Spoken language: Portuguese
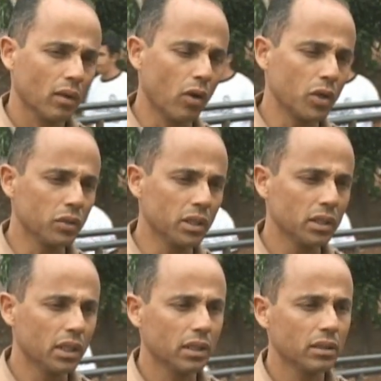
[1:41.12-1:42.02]
Ordem
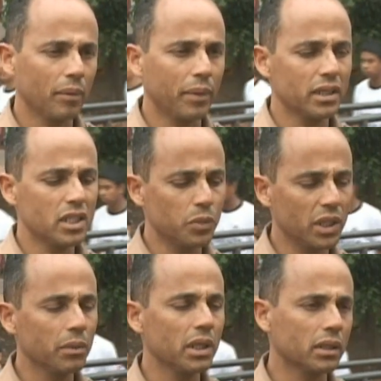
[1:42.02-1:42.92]
Unida, a parte de
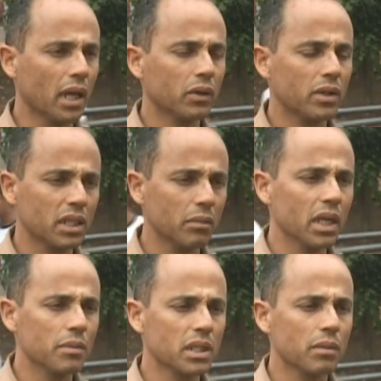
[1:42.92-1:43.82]
disciplina militar que nós
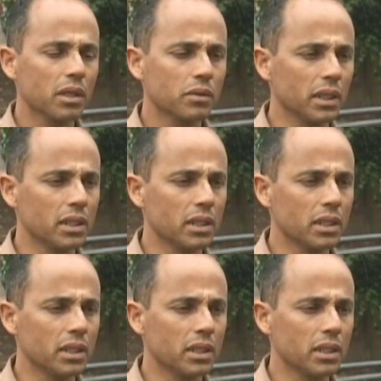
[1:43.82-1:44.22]
trabalhamos também com